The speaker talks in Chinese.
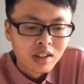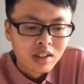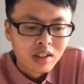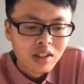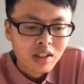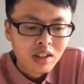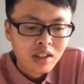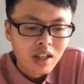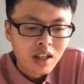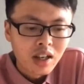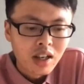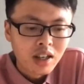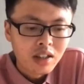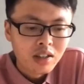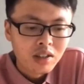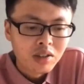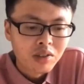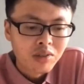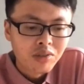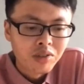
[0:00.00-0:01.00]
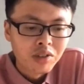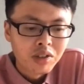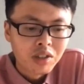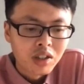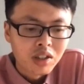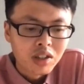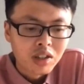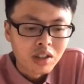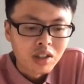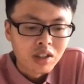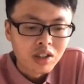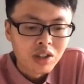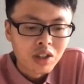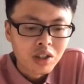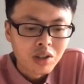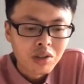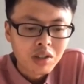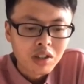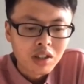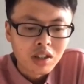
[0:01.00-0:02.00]
，T D S 是负责整个
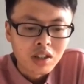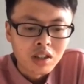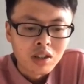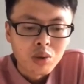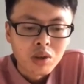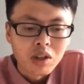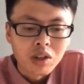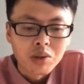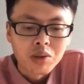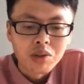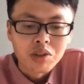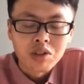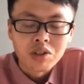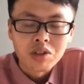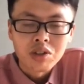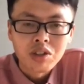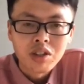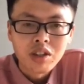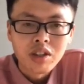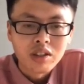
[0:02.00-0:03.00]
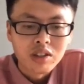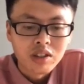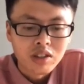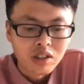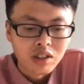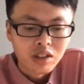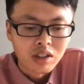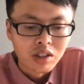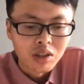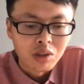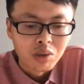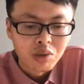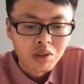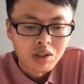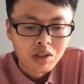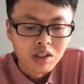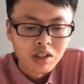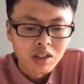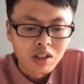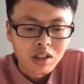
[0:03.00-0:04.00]
交易的一个管控，实现整个流
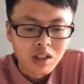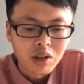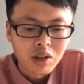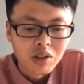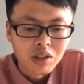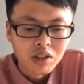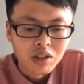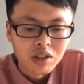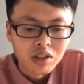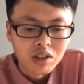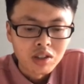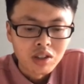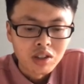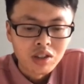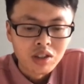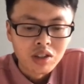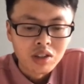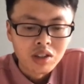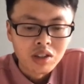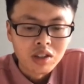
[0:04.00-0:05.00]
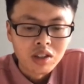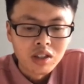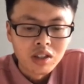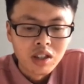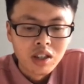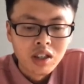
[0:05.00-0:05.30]
程的高一致，提升